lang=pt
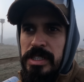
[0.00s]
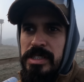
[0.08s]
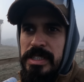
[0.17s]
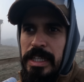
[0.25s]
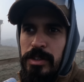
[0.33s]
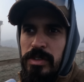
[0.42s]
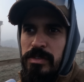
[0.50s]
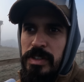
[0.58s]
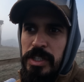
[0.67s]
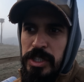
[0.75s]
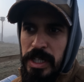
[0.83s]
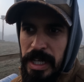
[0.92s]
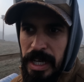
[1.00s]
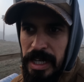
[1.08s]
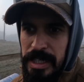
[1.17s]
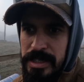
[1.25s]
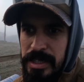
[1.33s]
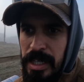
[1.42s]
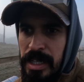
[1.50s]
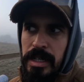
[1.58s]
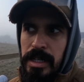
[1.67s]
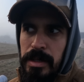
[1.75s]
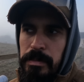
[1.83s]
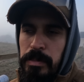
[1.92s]
120 reais
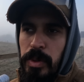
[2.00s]
uh,